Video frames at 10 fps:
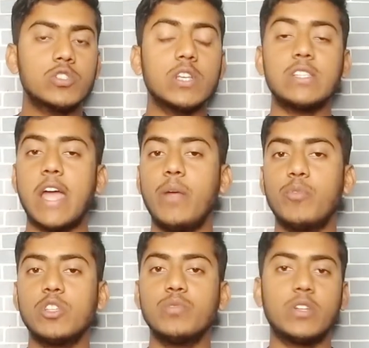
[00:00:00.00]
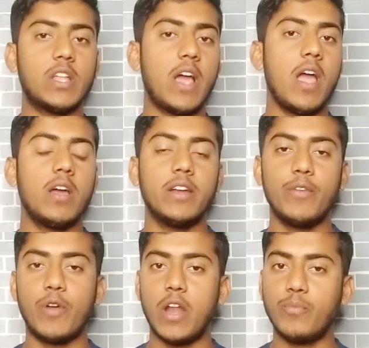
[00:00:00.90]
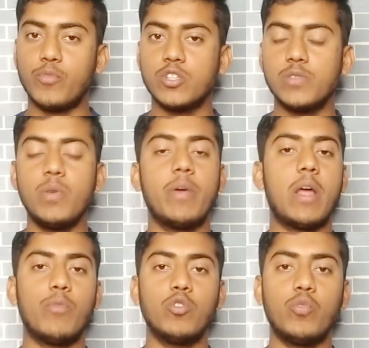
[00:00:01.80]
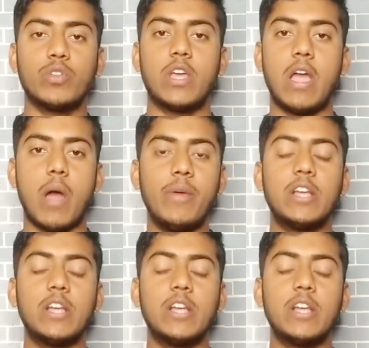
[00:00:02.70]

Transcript: तो इसका साइनअप प्रोसेस बताया रेफर एंड प्रोसेस भी मैंने आप लोगों को बताया